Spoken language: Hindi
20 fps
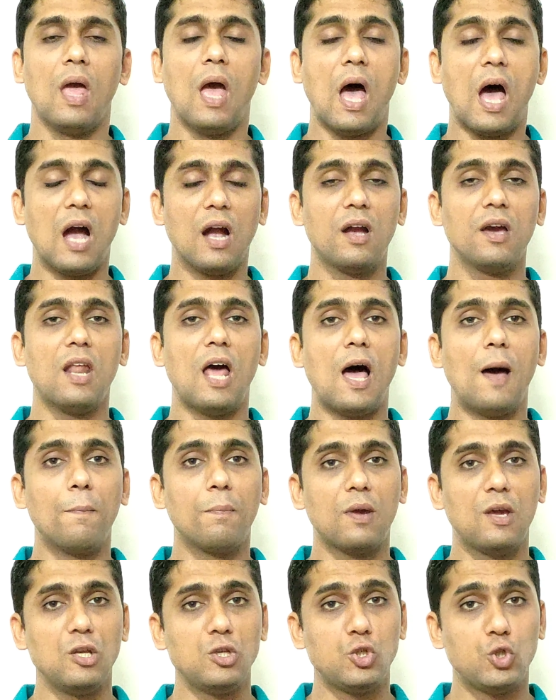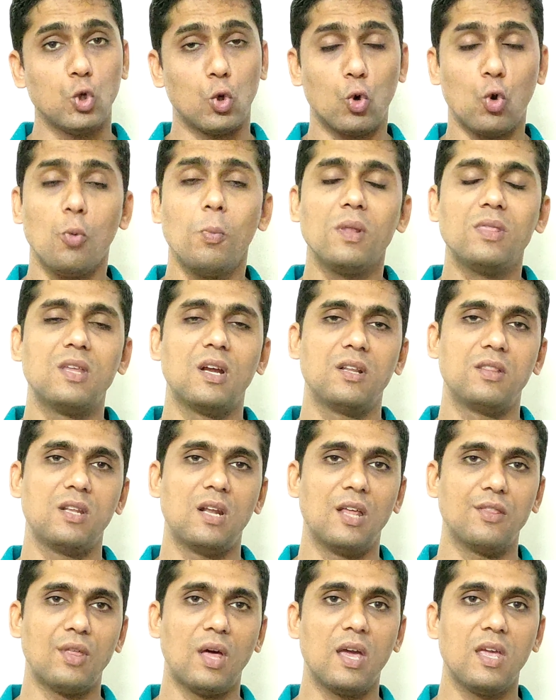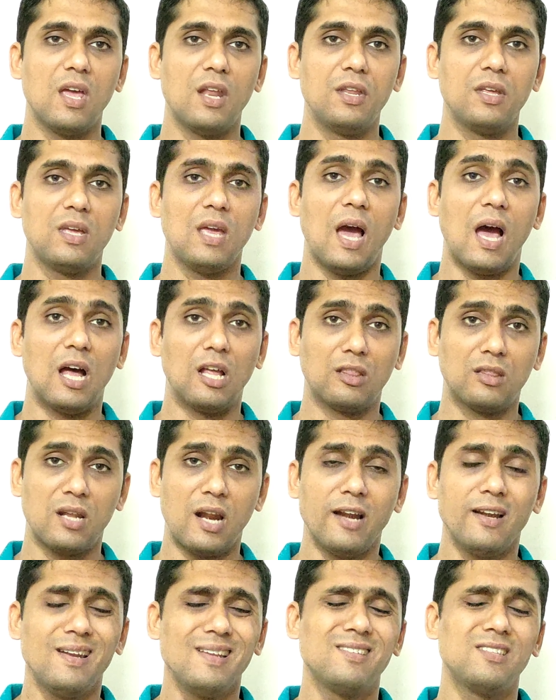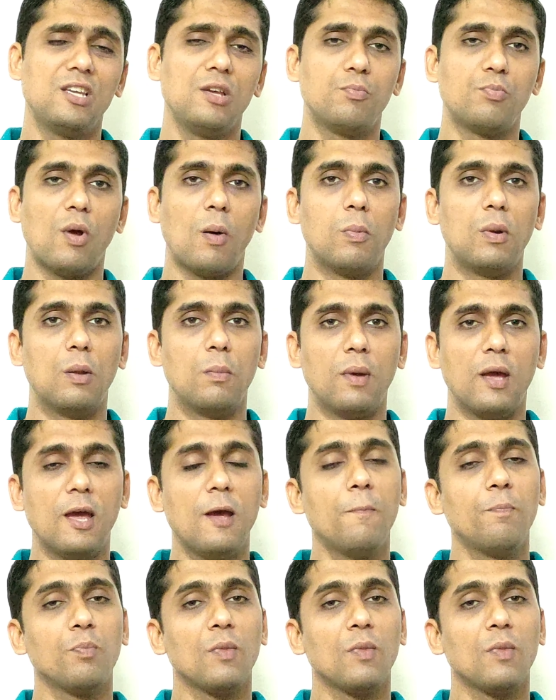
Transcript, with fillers: अगर आपके जोड़ों में दर्द रहता है यानी कि आर्थराइटिस की प्रॉब्लम है